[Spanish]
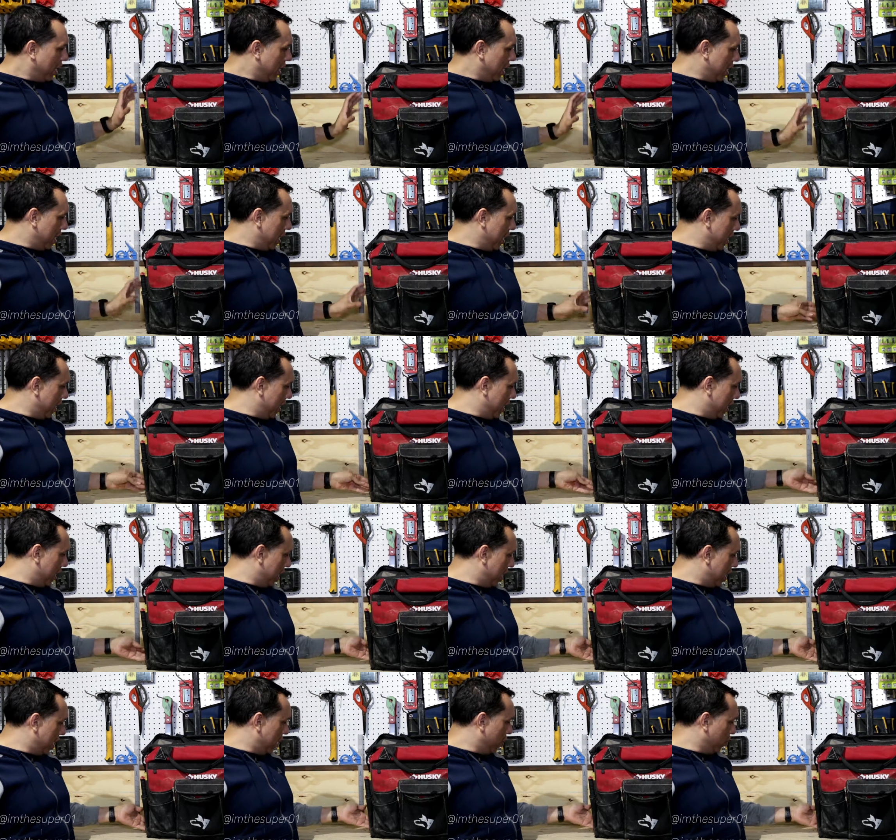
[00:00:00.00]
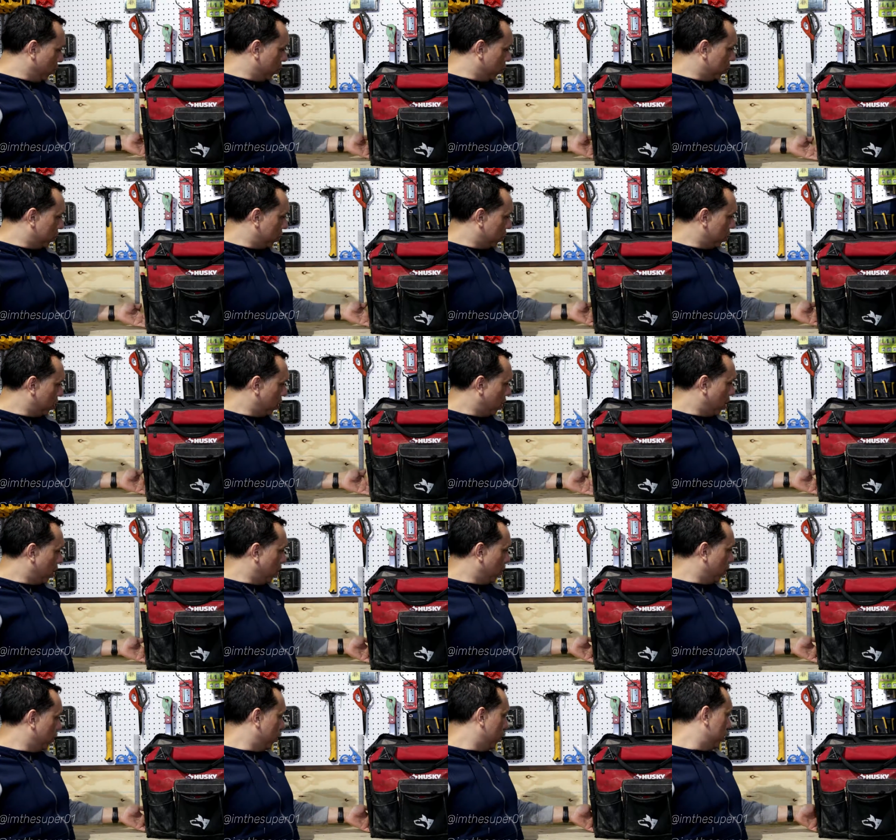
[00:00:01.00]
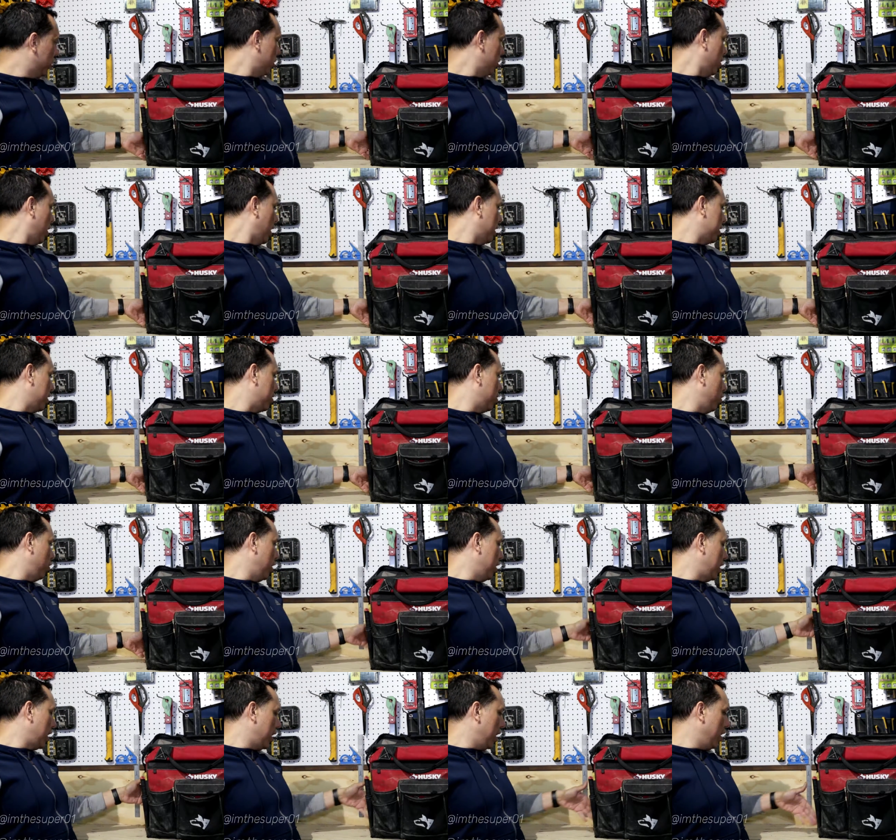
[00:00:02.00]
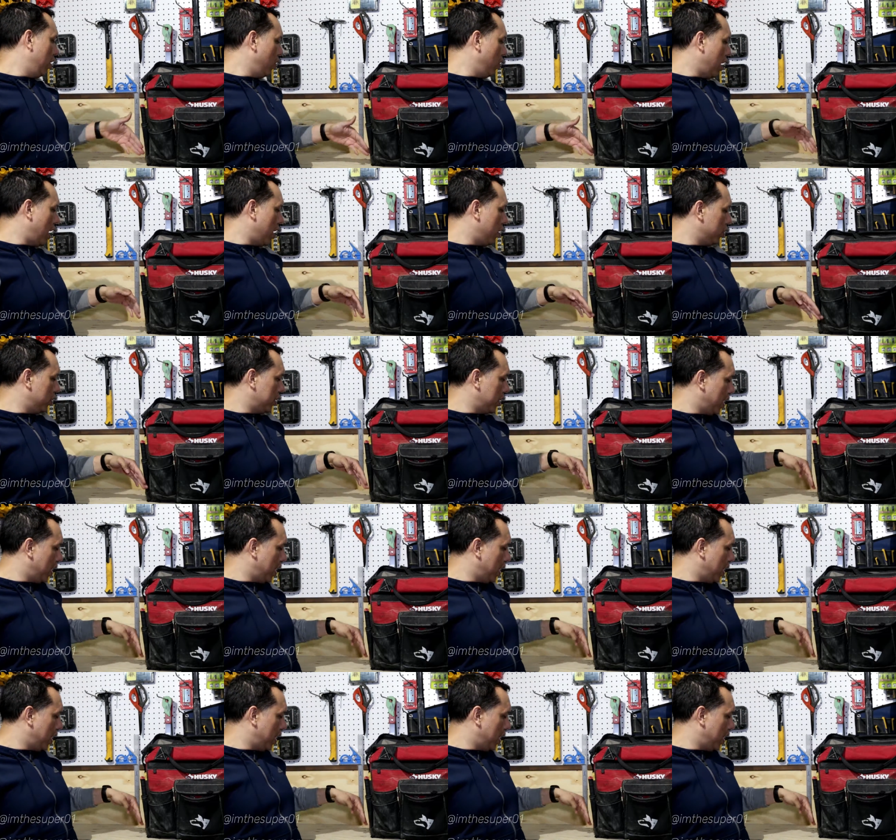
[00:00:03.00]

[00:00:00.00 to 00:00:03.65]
Eh, los, los, las secciones de aquí de los lados se